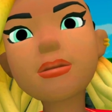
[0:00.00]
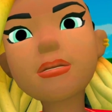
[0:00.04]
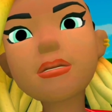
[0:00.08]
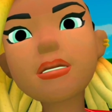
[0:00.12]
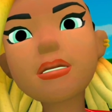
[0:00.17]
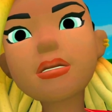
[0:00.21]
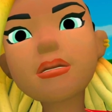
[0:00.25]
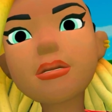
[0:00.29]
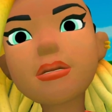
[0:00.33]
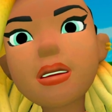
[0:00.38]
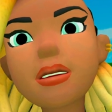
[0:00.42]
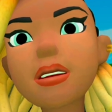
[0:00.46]

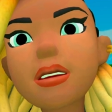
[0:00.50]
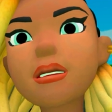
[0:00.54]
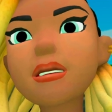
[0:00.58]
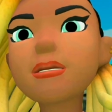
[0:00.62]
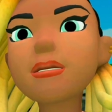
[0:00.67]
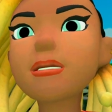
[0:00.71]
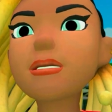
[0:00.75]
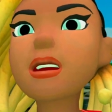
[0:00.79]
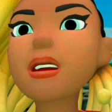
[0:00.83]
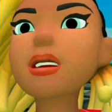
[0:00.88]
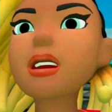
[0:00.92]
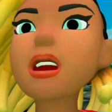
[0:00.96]
dass ihr da
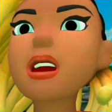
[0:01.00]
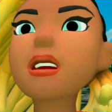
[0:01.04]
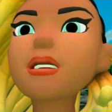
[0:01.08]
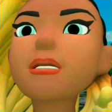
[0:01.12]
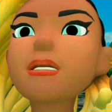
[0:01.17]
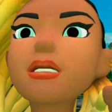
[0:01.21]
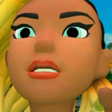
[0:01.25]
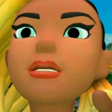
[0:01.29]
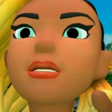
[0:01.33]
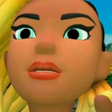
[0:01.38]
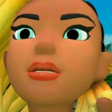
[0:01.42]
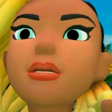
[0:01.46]
nicht
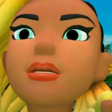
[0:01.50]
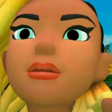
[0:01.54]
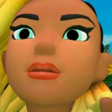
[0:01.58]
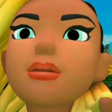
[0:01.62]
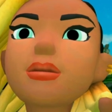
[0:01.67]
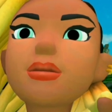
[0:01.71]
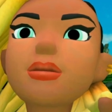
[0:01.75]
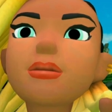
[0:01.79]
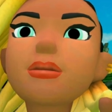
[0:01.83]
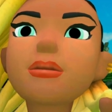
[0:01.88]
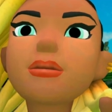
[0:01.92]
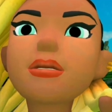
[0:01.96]
gelingt
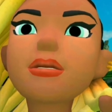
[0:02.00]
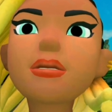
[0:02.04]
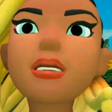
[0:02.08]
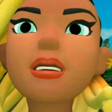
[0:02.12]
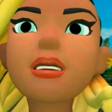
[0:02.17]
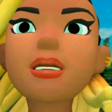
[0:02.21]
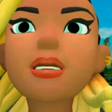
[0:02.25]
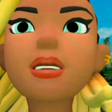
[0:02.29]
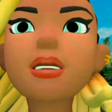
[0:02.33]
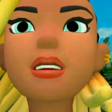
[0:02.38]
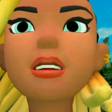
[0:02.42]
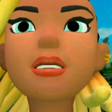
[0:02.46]
werdet,
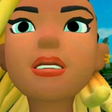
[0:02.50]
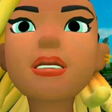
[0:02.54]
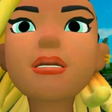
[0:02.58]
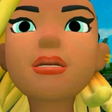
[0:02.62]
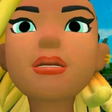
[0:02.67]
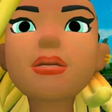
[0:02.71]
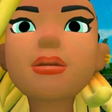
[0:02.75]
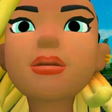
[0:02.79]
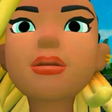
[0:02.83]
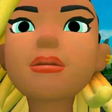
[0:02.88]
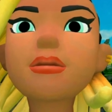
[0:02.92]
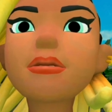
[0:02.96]
meinte
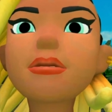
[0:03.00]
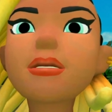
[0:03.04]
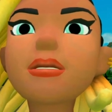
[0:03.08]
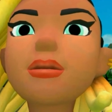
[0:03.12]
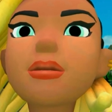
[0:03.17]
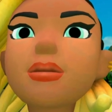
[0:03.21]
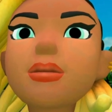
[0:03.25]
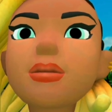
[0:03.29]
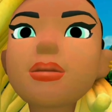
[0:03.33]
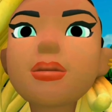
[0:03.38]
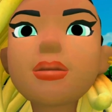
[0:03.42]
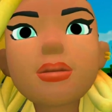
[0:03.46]
Jesus
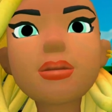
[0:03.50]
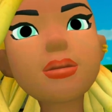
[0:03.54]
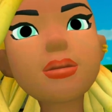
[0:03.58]
dazu.